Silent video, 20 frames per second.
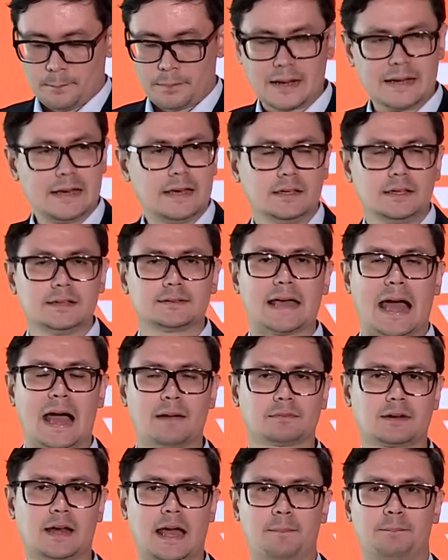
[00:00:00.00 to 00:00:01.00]
ประเด็นที่
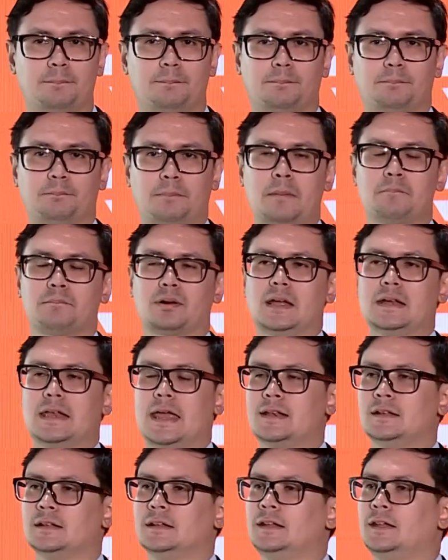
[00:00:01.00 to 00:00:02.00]
3 ครับเป็นประ
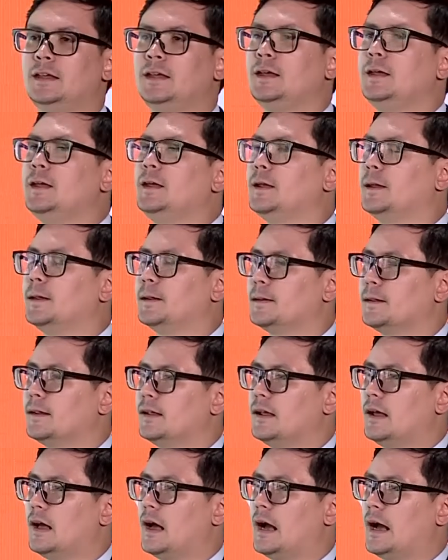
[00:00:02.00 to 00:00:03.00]
เด็นที่
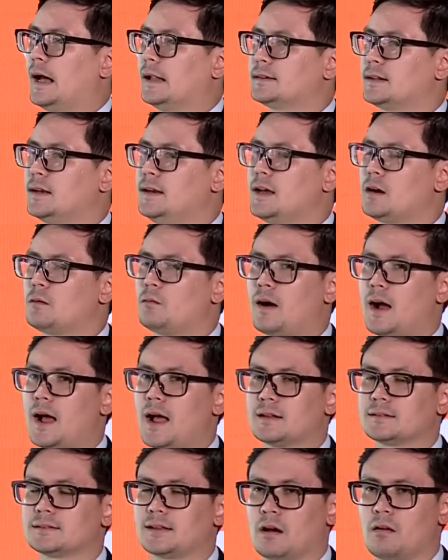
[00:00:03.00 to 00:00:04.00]
อาจจะเรียกว่า
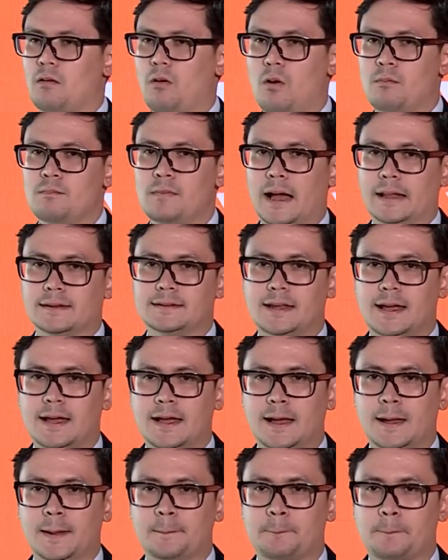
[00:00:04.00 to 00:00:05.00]
สังคมอาจจะ
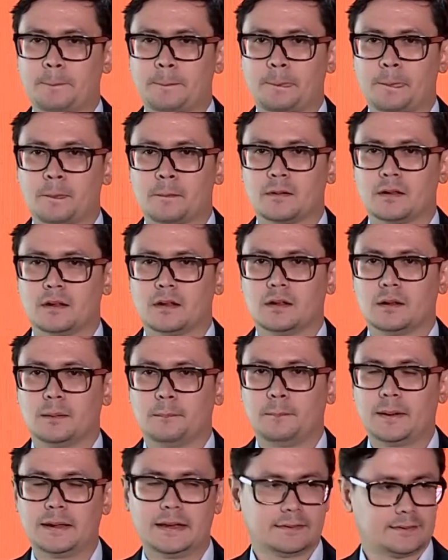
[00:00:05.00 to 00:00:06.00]

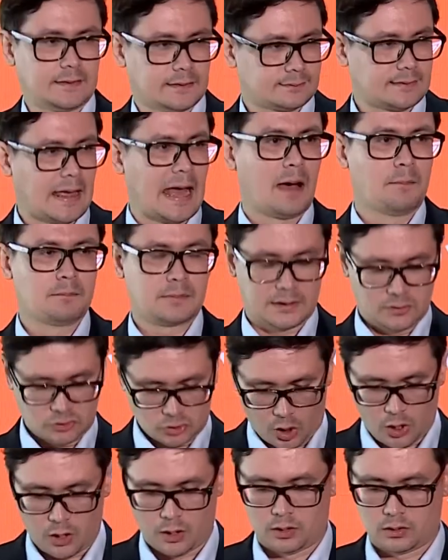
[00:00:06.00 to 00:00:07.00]
ไม่ได้ติดตามกัน
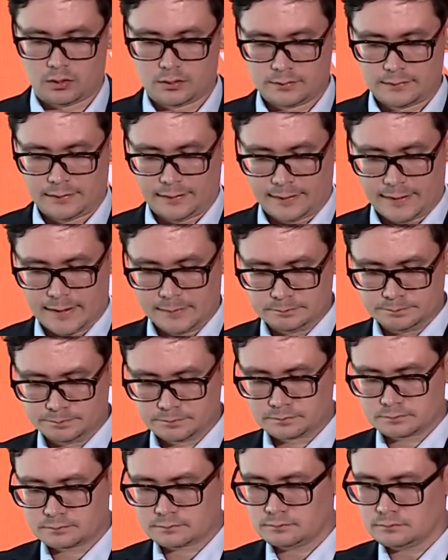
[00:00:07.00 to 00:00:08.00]
ต่อนะครับ
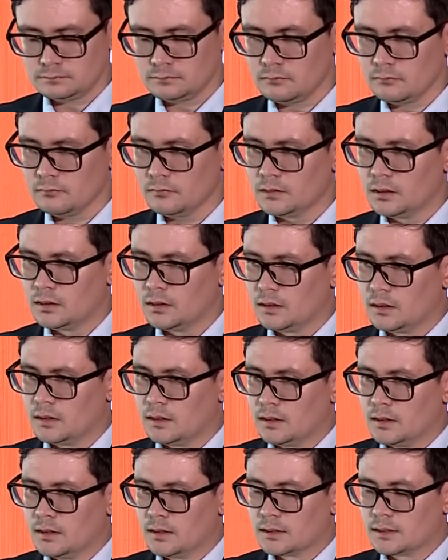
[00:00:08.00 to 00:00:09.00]

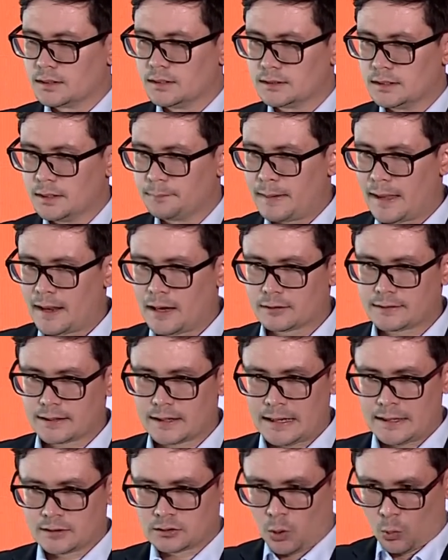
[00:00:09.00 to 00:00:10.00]
คือถึงแม้เราจะ
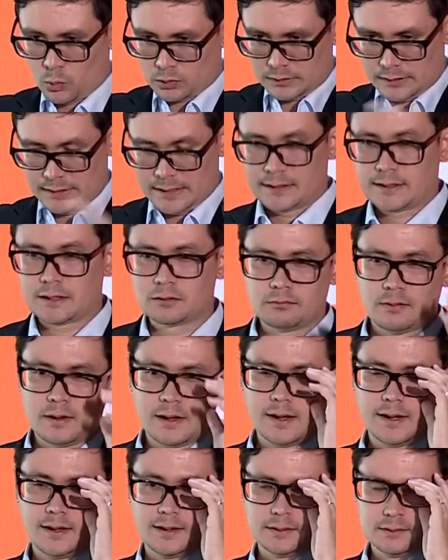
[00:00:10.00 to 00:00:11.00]
กำลังถกเถียงกัน
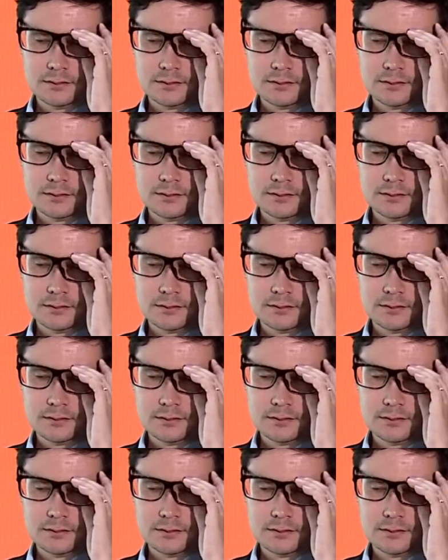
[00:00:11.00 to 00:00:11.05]
ว่า